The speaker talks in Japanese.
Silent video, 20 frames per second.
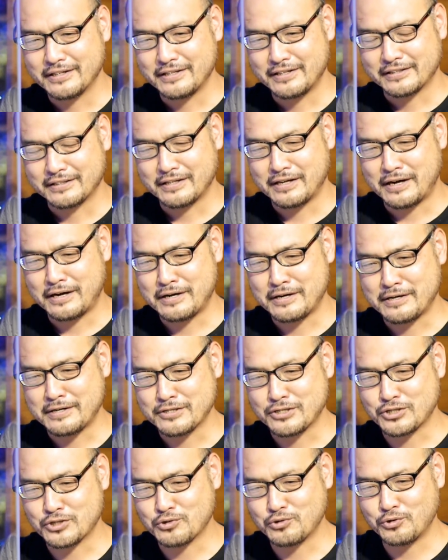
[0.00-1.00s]
ああ
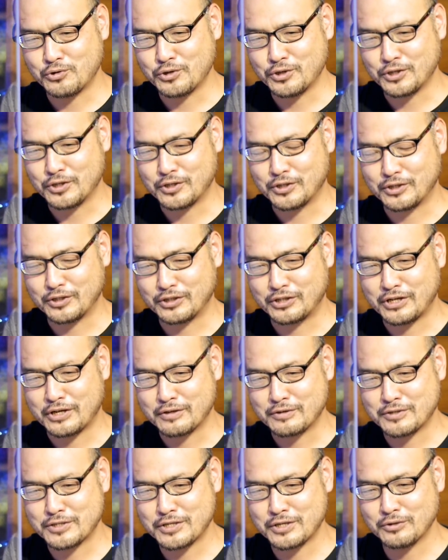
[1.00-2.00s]
すごいた
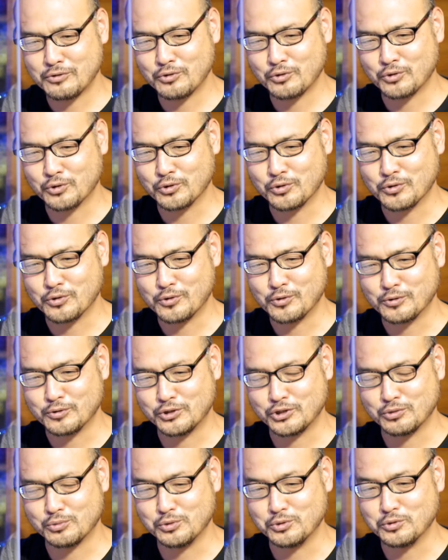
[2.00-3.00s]
くさんのことを
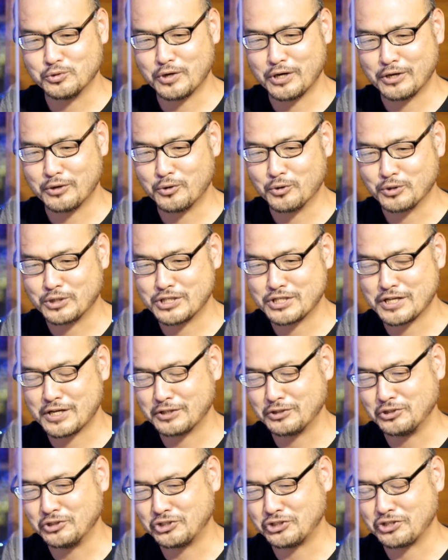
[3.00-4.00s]
自分は置き去り
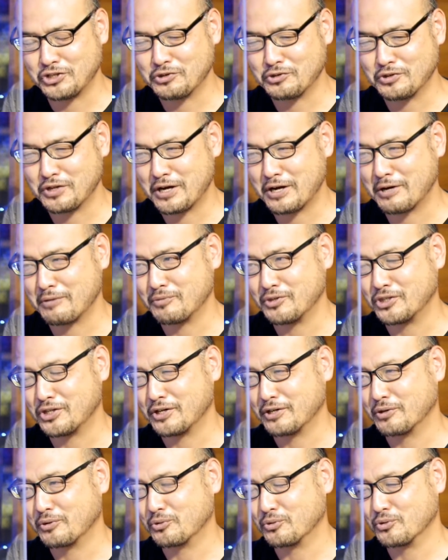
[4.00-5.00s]
にしてるなみたい
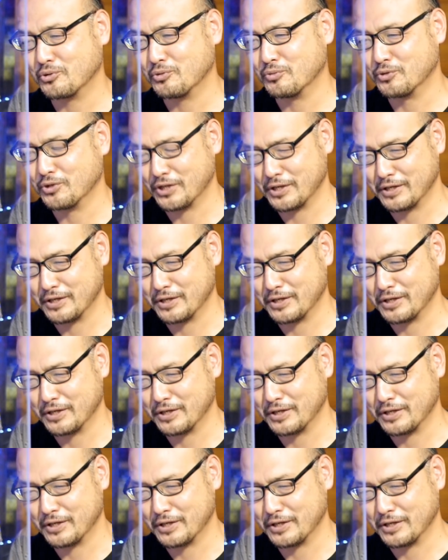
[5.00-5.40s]
なこともね。